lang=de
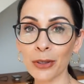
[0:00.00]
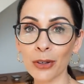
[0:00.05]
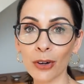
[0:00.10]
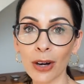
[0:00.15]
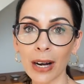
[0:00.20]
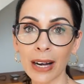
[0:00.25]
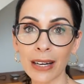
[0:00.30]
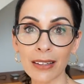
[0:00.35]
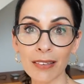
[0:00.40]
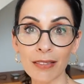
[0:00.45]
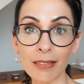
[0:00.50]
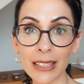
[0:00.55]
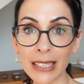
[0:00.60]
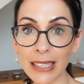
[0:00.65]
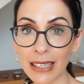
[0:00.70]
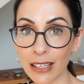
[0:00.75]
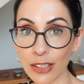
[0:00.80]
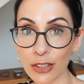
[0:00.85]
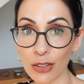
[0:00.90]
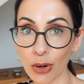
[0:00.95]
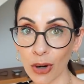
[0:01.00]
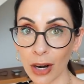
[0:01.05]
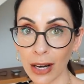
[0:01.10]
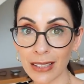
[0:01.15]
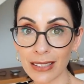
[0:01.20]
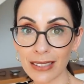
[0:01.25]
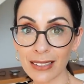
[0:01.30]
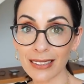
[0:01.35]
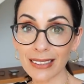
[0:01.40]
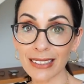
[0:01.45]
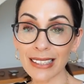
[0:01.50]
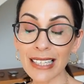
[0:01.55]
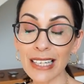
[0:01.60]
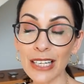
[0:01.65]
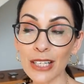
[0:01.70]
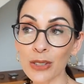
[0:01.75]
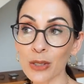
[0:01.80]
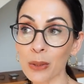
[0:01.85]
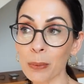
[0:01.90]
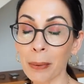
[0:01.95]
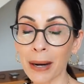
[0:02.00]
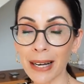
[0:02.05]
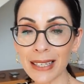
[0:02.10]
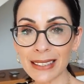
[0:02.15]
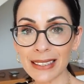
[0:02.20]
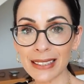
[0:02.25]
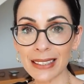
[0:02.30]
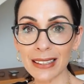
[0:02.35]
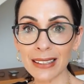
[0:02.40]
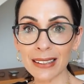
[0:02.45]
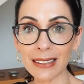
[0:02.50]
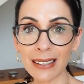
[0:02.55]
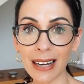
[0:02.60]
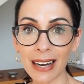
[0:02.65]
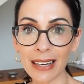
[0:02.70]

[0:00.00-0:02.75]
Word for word: noch eine Windeltorte zu basteln basteln,